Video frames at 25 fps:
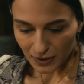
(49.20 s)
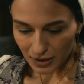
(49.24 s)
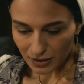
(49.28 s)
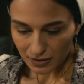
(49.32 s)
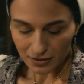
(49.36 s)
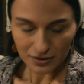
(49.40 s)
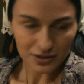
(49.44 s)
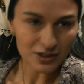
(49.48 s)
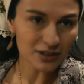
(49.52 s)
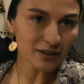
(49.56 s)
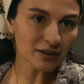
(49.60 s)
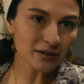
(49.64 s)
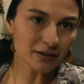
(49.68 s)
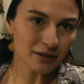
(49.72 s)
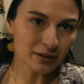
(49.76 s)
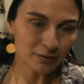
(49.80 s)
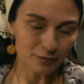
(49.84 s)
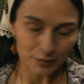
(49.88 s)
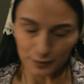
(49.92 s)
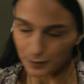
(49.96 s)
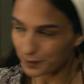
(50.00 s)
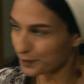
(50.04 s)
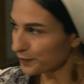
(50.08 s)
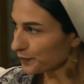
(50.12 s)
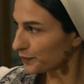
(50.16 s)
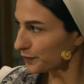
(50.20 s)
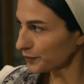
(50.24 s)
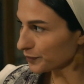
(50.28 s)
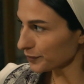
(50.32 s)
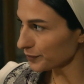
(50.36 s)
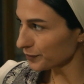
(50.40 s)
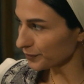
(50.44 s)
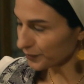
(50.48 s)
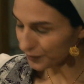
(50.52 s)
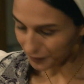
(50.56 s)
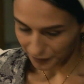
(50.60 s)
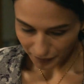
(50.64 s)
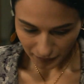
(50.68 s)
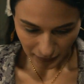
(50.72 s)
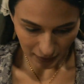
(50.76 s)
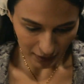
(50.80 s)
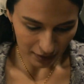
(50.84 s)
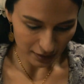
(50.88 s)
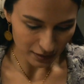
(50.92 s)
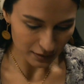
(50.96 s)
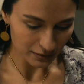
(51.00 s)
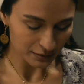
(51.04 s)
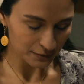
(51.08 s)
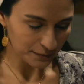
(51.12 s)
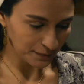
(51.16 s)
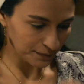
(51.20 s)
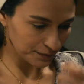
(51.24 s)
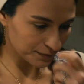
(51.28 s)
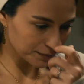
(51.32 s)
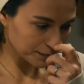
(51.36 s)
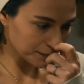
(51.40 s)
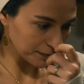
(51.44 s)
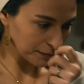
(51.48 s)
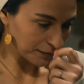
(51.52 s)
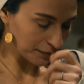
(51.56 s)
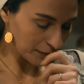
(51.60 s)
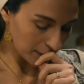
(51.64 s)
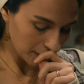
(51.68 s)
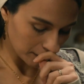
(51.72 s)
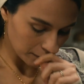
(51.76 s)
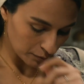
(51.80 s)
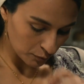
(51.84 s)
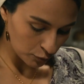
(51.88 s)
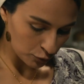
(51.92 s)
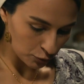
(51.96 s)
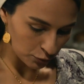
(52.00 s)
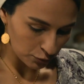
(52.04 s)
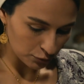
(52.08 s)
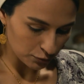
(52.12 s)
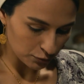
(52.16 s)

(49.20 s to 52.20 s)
Şey hanım, e, bu